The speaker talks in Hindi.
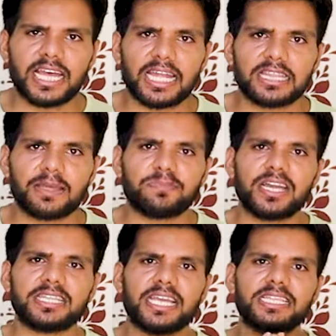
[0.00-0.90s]
साथ तब
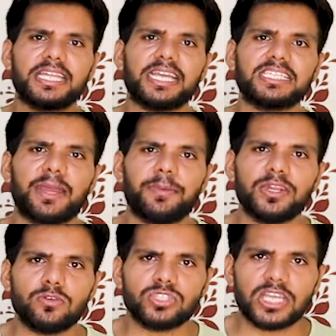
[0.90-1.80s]
तक देखते रहे जेएमडी
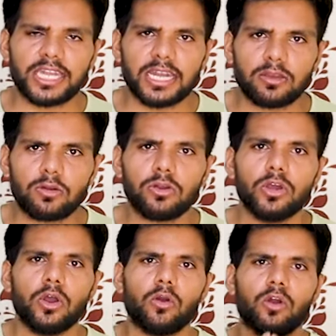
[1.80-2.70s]
न्यूज चैनल को
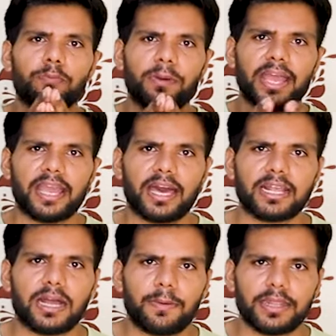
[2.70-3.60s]
और पाए हर
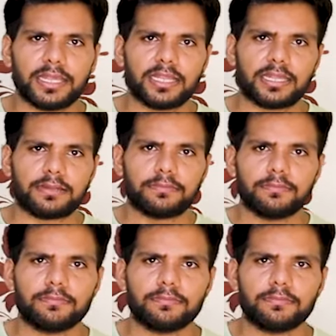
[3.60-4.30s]
खबर इधर